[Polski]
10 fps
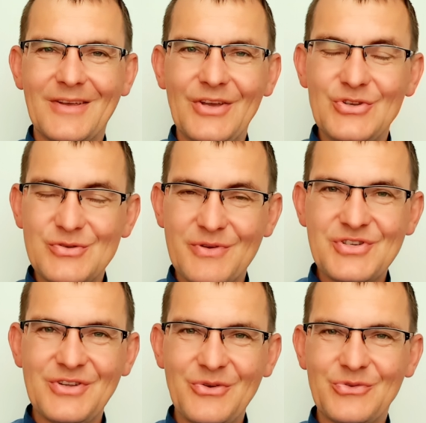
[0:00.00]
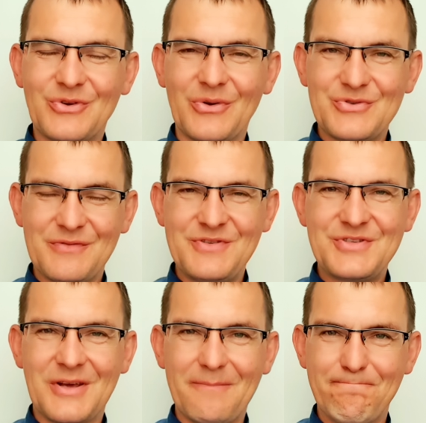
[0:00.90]
I do zobaczenia jutro,
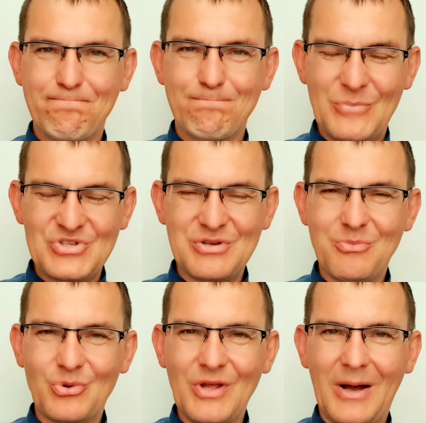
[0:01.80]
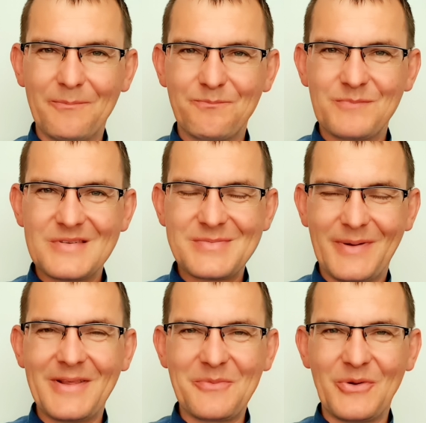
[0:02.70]
oczywiście, jeśli Bóg da, z
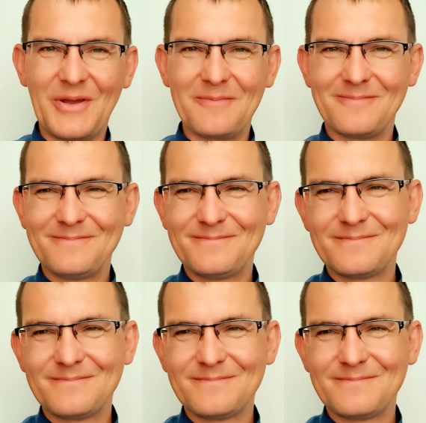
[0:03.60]
Panem Bogiem.